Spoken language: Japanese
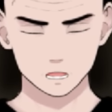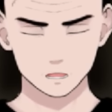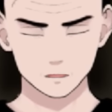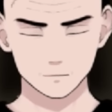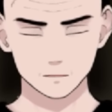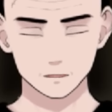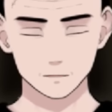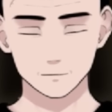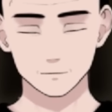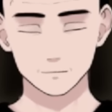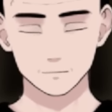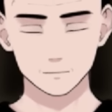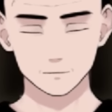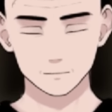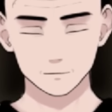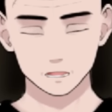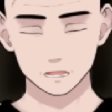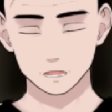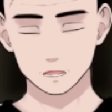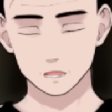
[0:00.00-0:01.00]
まず
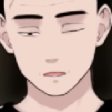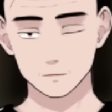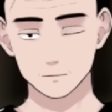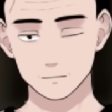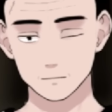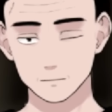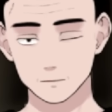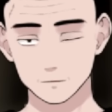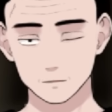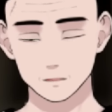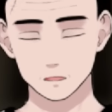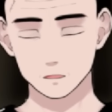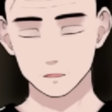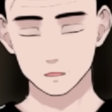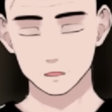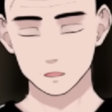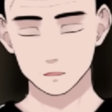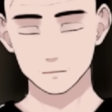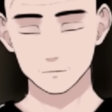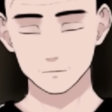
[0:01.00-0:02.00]
考えていったときに、